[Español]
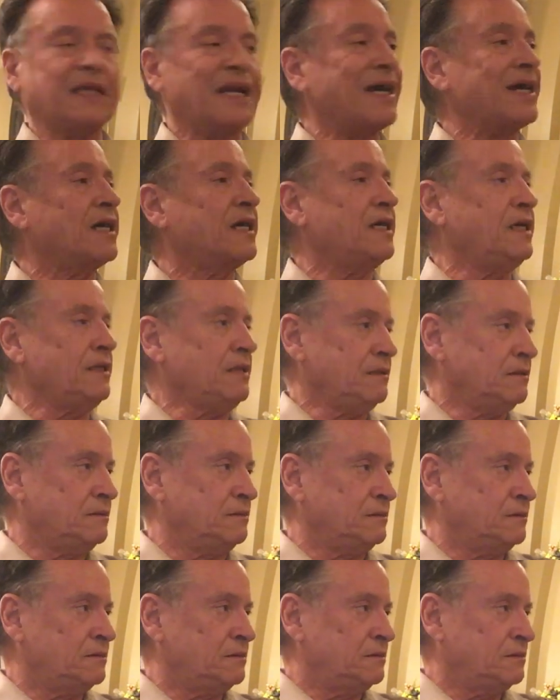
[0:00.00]
traje
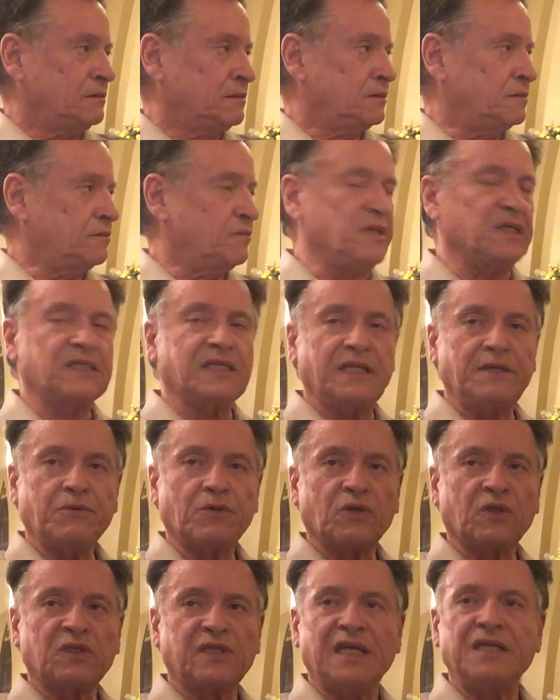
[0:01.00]
mis
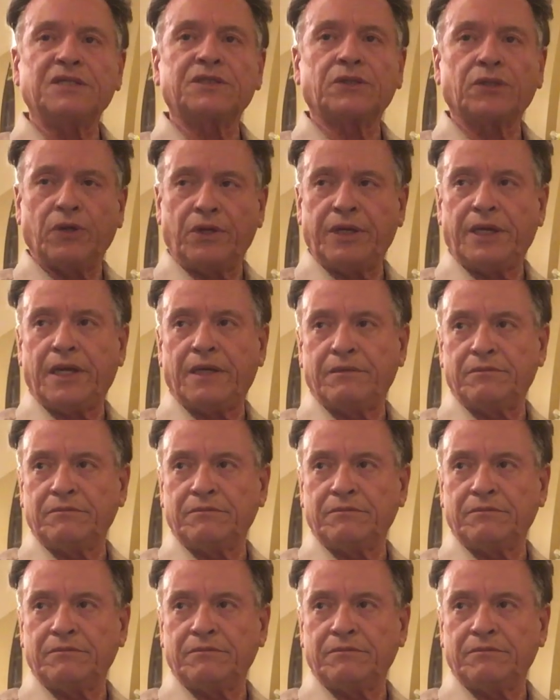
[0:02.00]
libros de historia,